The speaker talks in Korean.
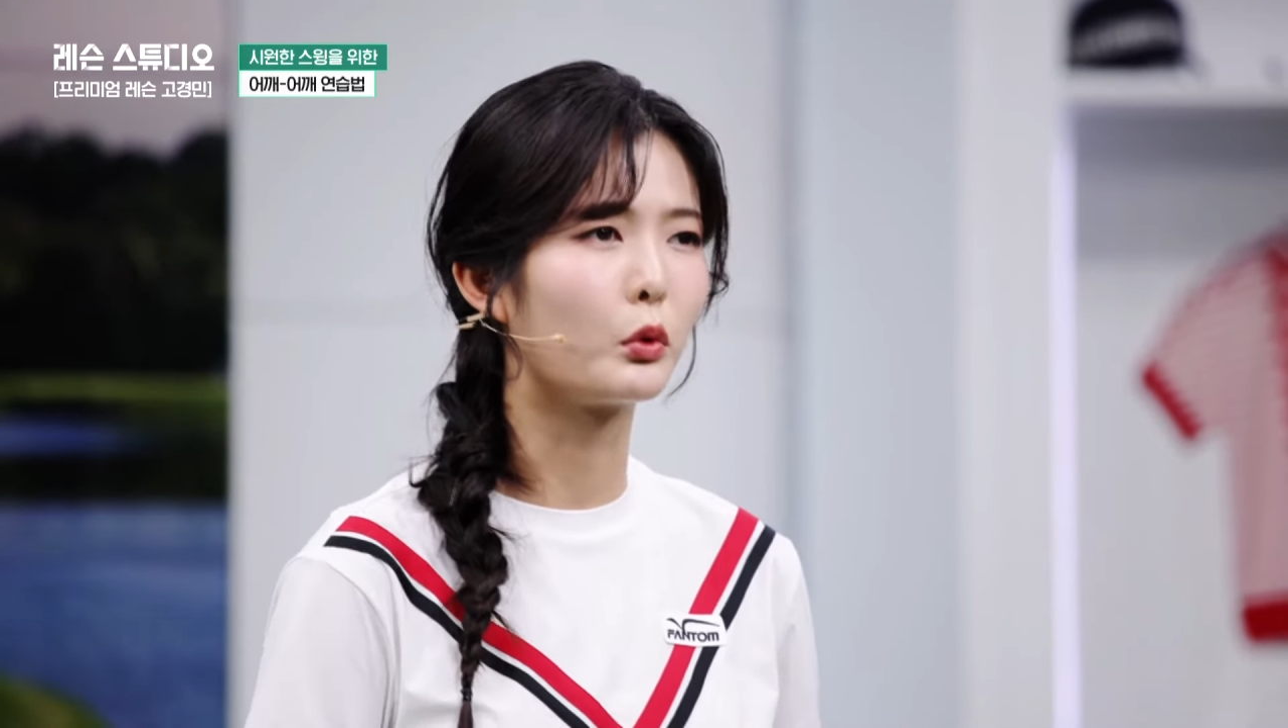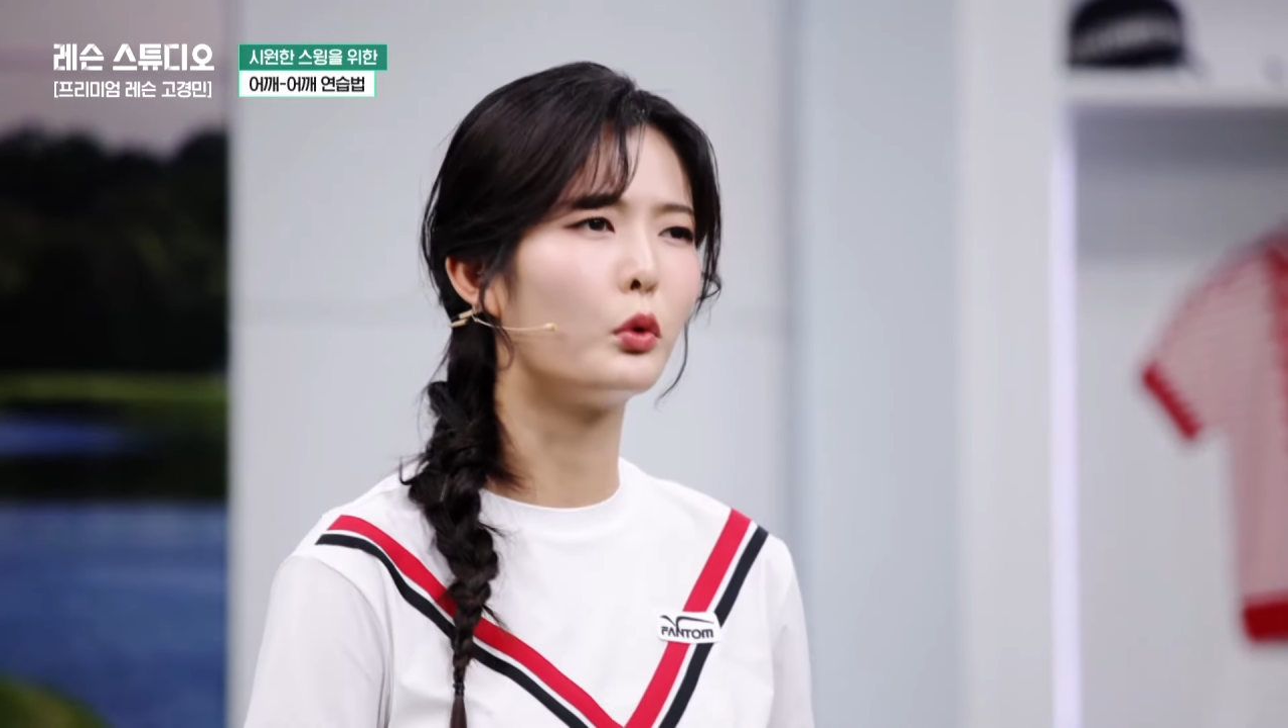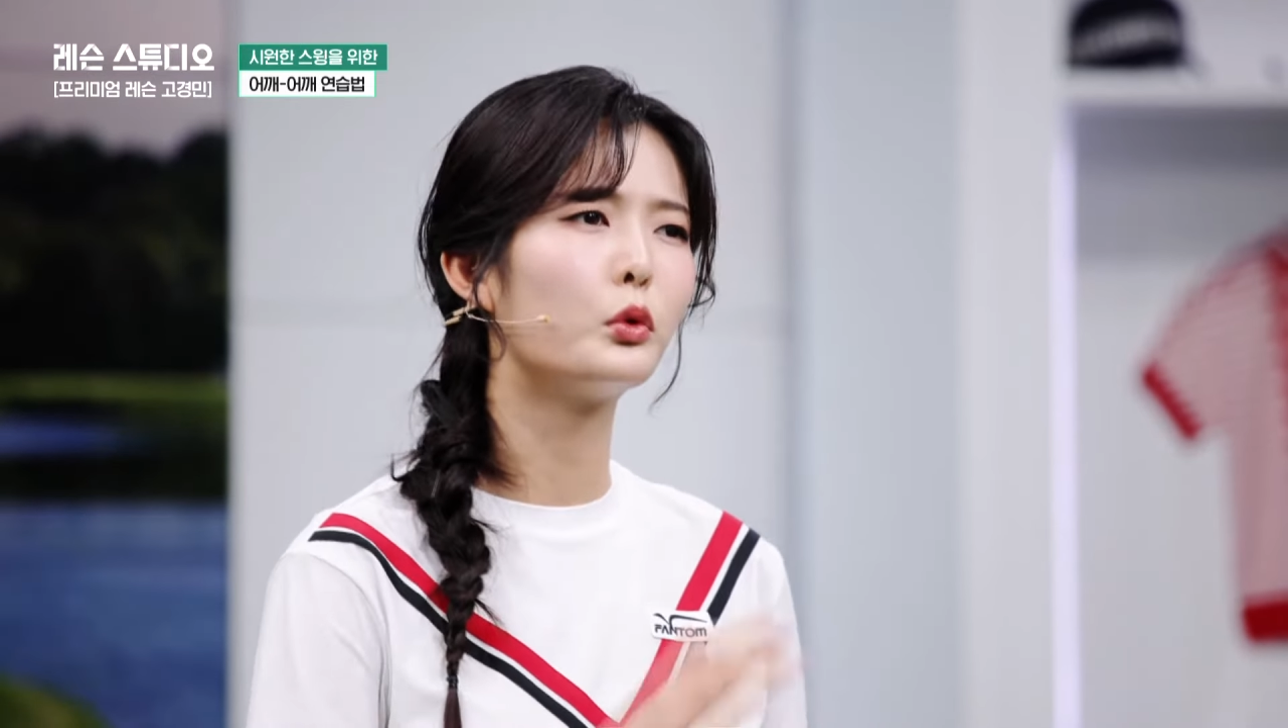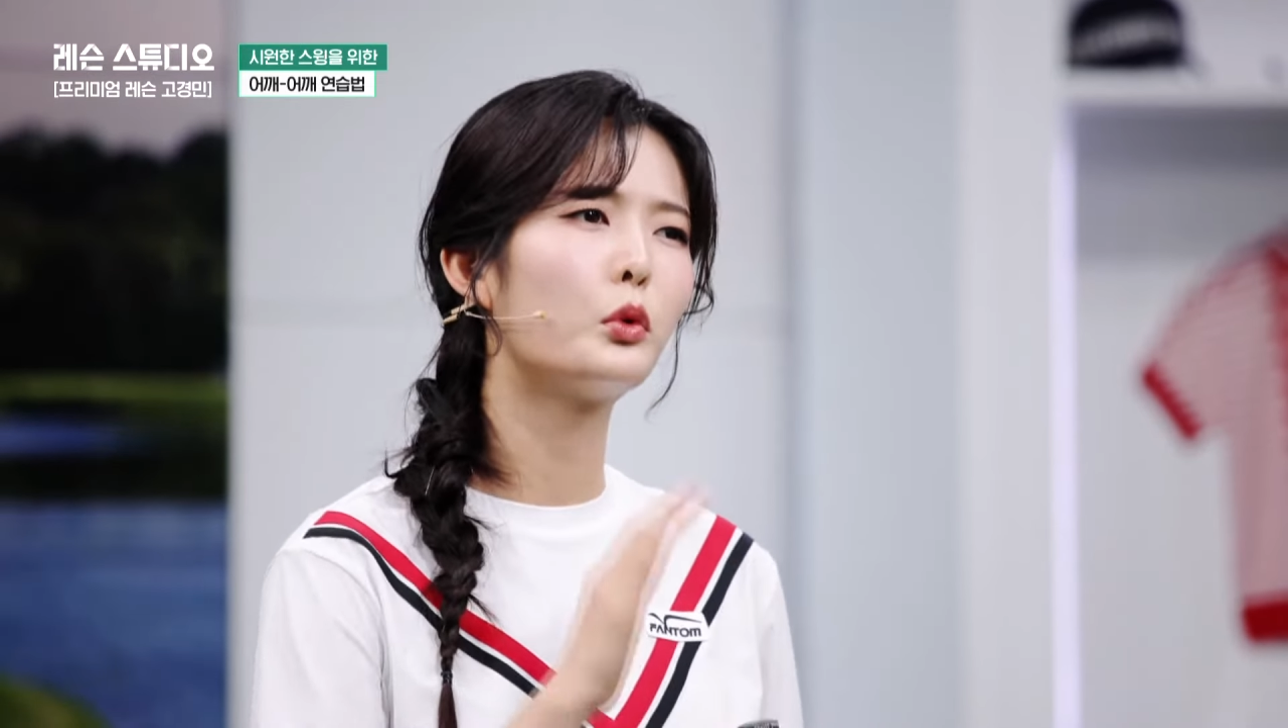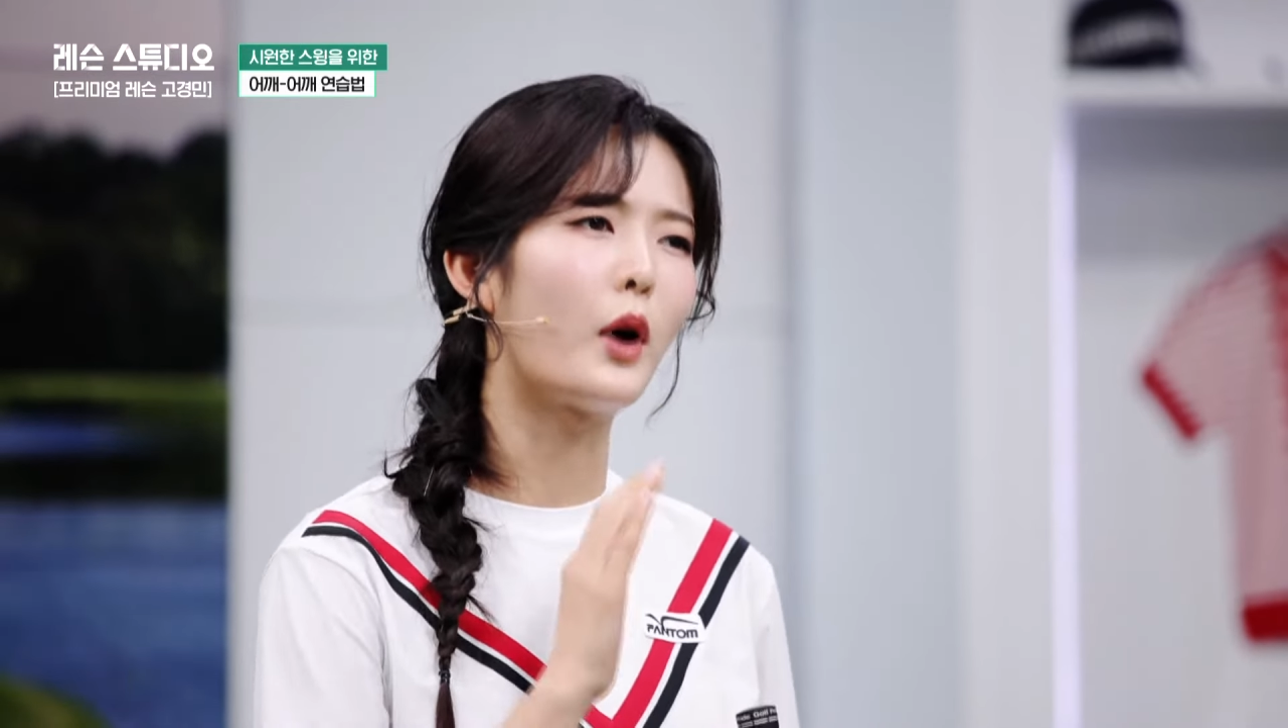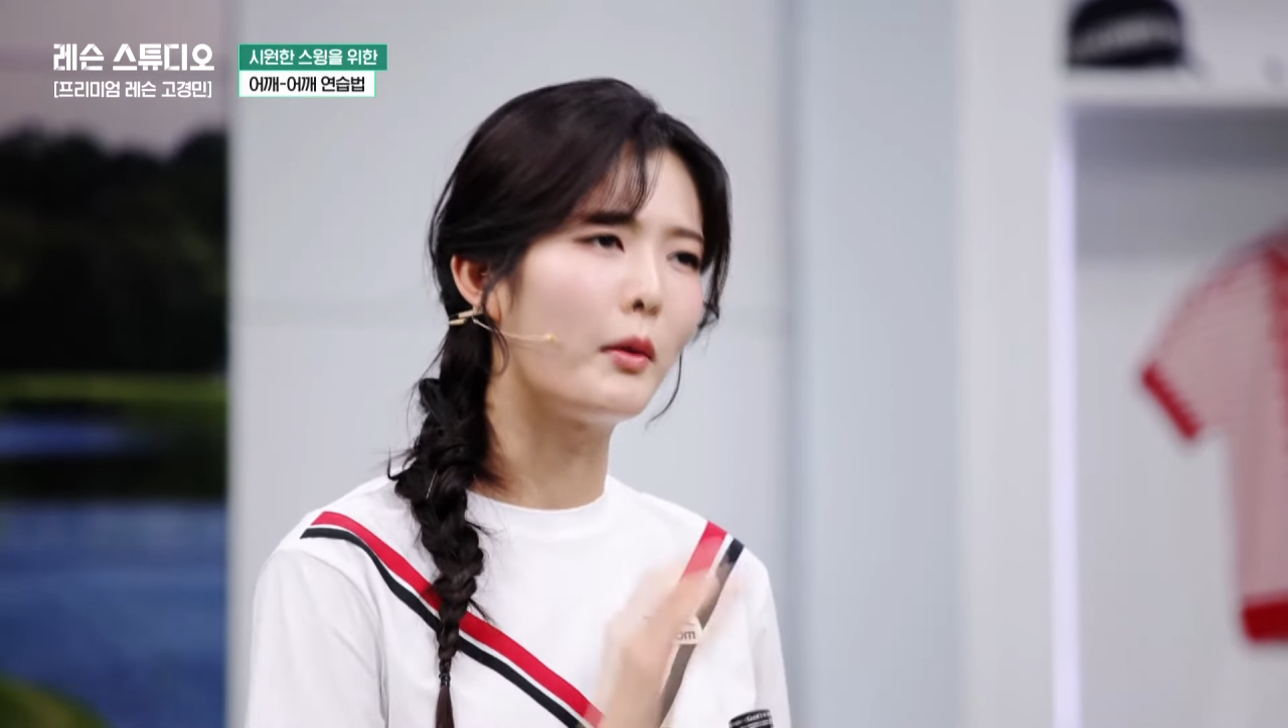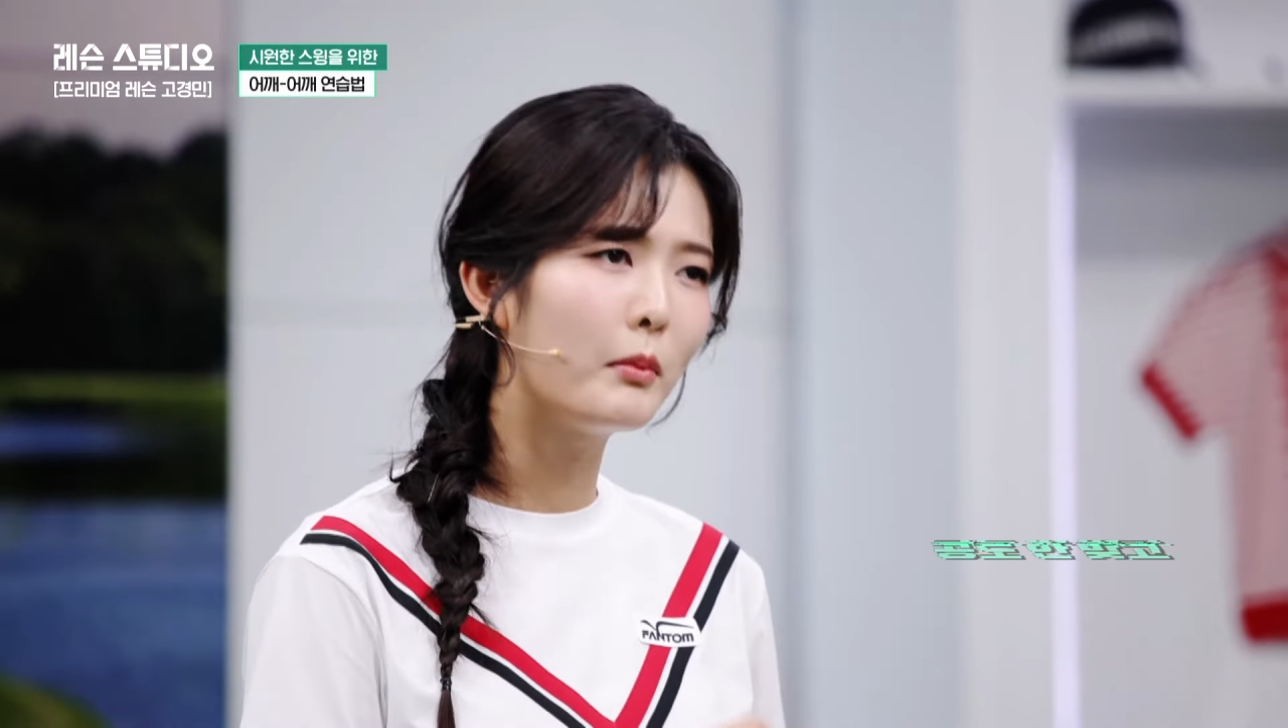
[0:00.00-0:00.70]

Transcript: 공도 안